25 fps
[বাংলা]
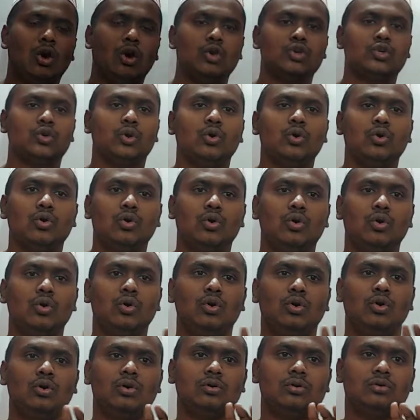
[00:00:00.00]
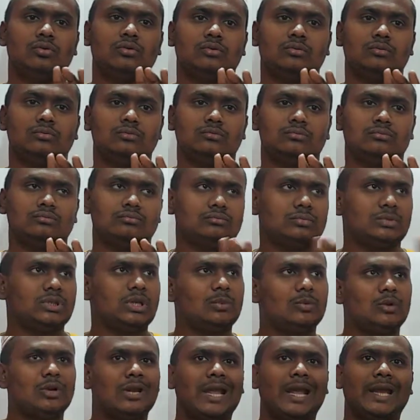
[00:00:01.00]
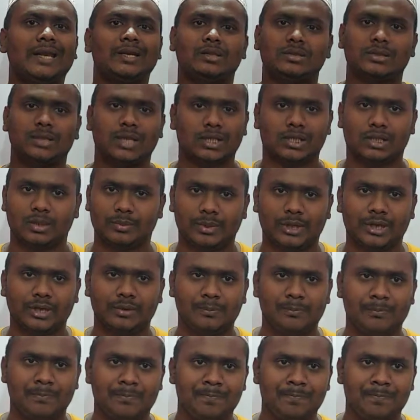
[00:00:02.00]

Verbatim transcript: অসংখ্য যেমন লাইট থাকতে পারে